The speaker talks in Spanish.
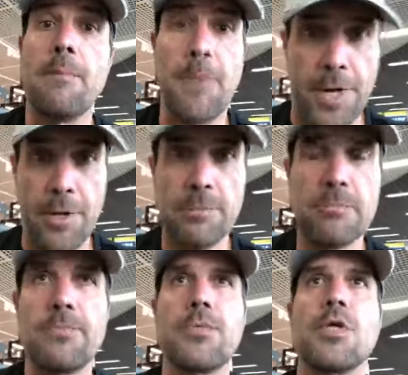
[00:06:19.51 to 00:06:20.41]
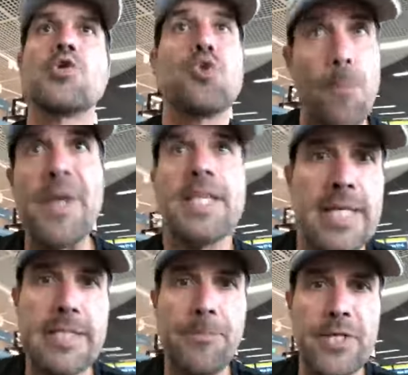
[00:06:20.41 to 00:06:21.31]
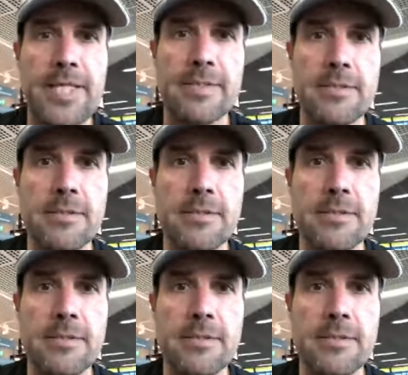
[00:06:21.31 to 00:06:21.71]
Bueno, suspendan las apuestas,